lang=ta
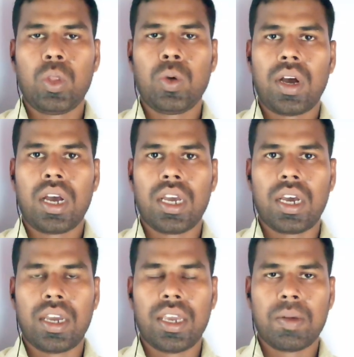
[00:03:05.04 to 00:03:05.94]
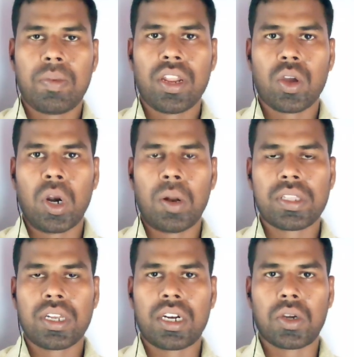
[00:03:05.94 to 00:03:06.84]
பொதுவாக இந்த மாதிரி
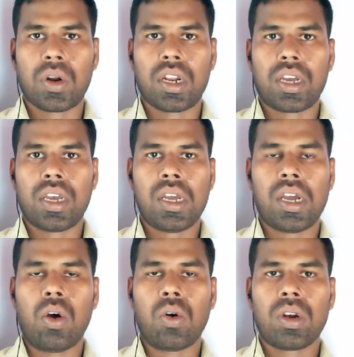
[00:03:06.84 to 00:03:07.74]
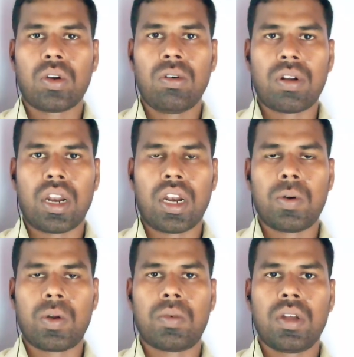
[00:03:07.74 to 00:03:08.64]
குழப்பத்தில் இருக்கவங்களுக்கு அவங்களுக்குள்ள ஒரு
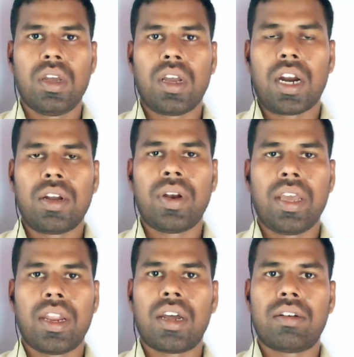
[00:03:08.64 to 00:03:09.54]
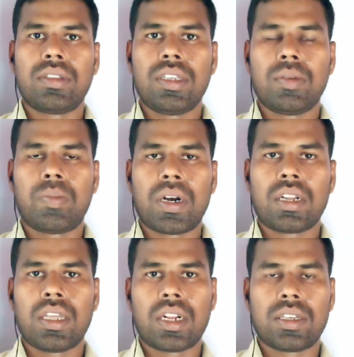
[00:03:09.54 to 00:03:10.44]
எண்ணம் வரும் கடவுளே நான் வந்து
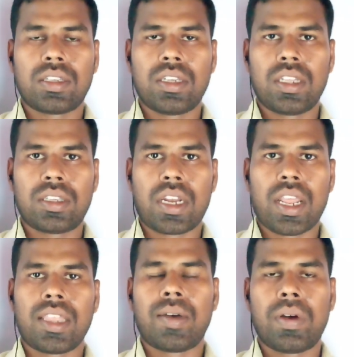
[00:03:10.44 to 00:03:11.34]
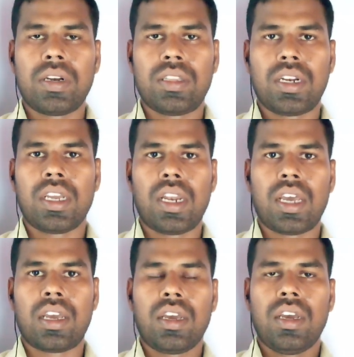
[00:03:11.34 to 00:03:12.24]
பண்ணுறது எனக்கு சரியா தப்பான்னு
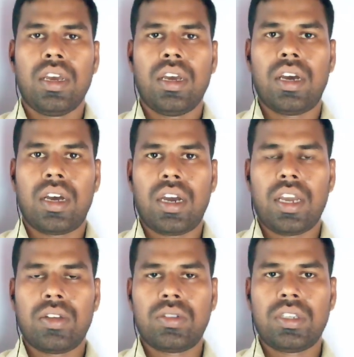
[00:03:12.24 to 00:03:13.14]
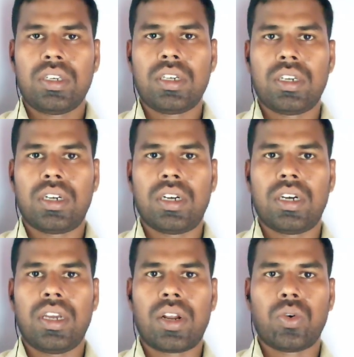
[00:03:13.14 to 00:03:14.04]
தெரியல இது வந்து
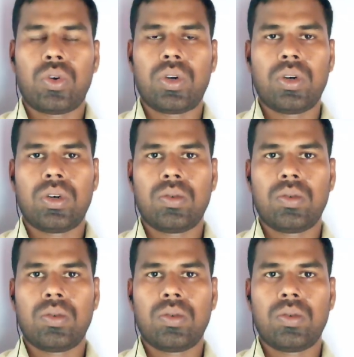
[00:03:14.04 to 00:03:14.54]
எனக்கு ஒரு